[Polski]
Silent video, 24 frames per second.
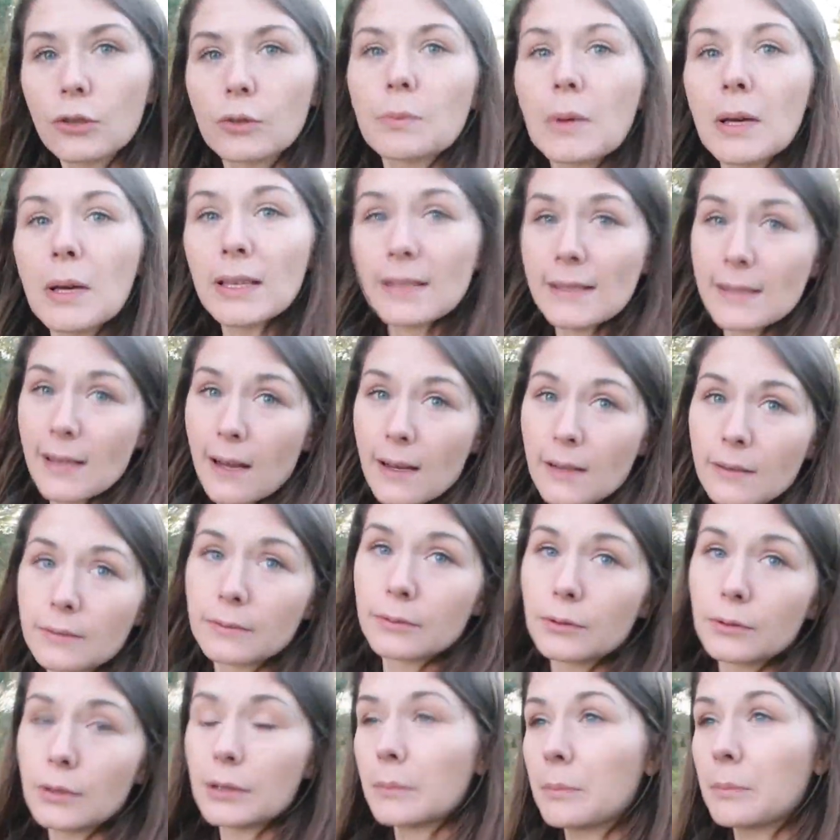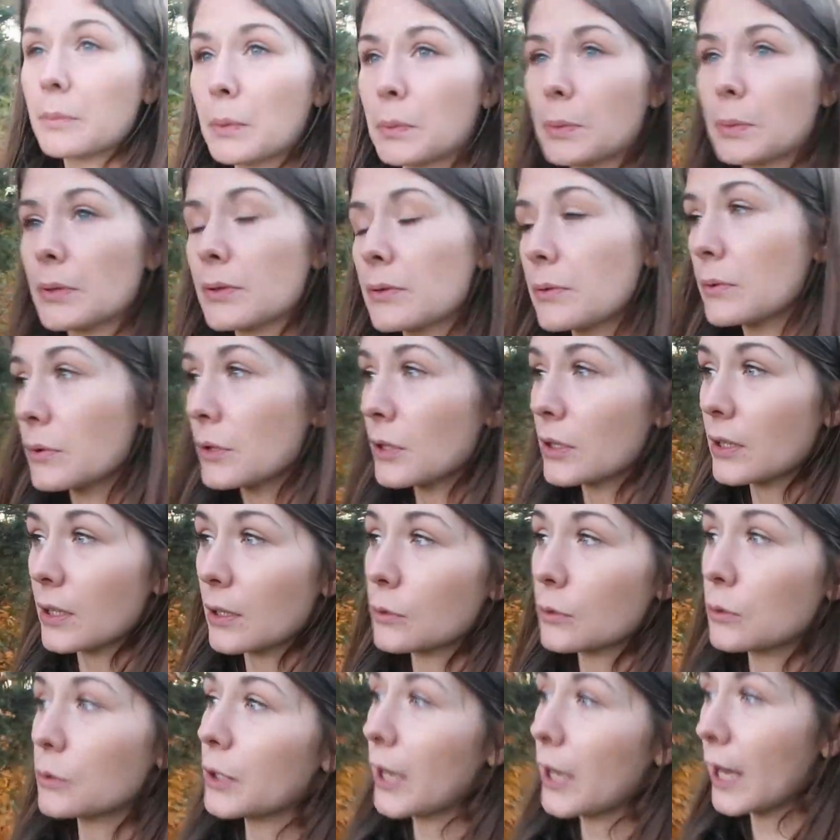od miejsca, w którym po prostu się
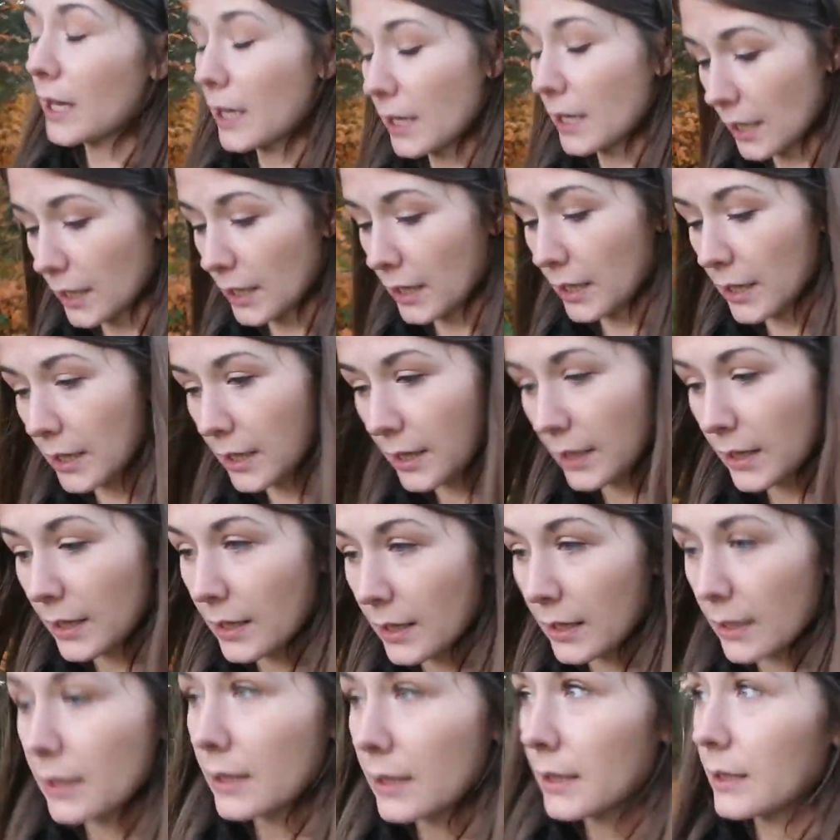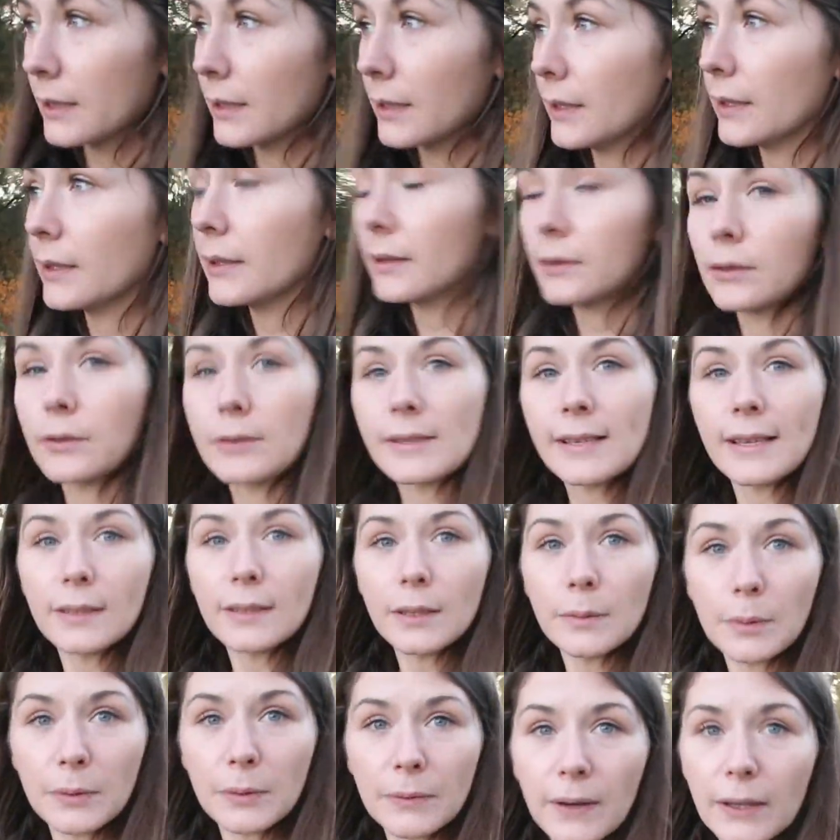tankuje, to
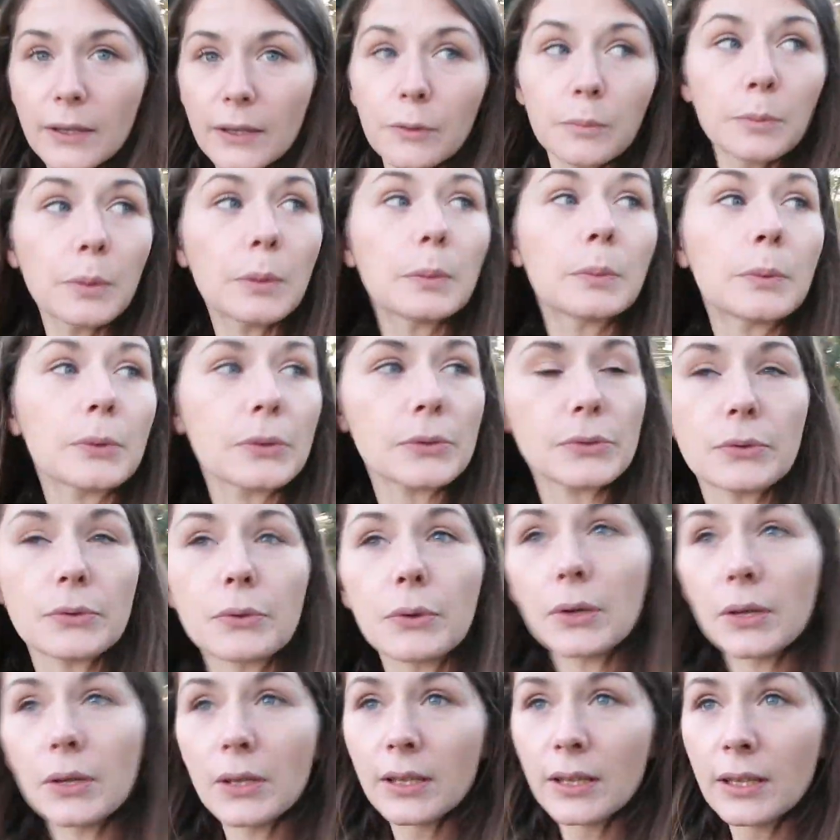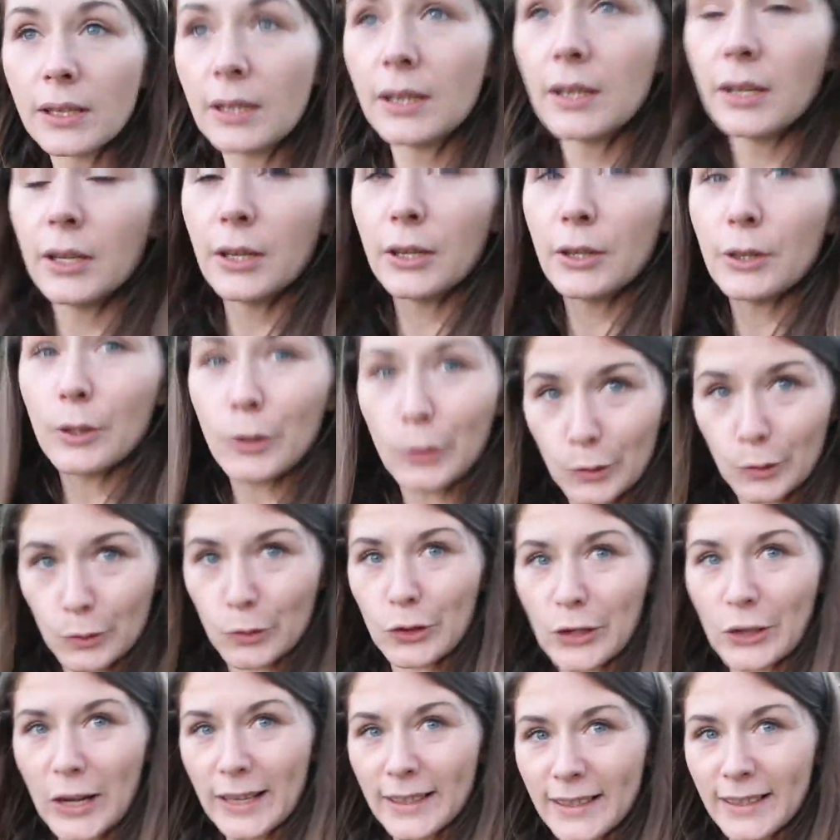ceny bywają po prostu
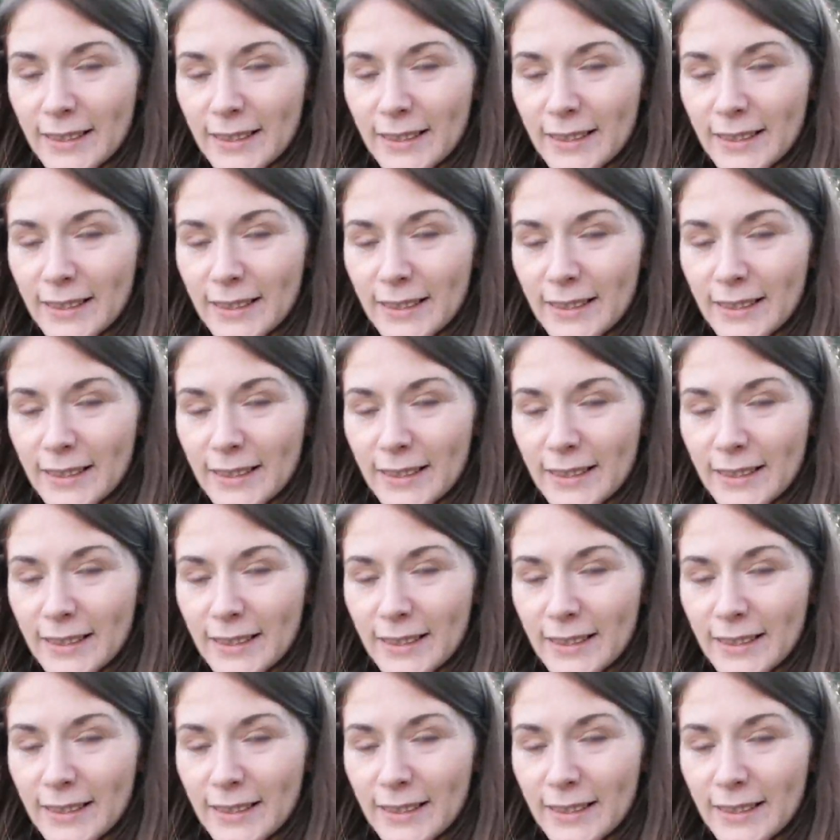różne.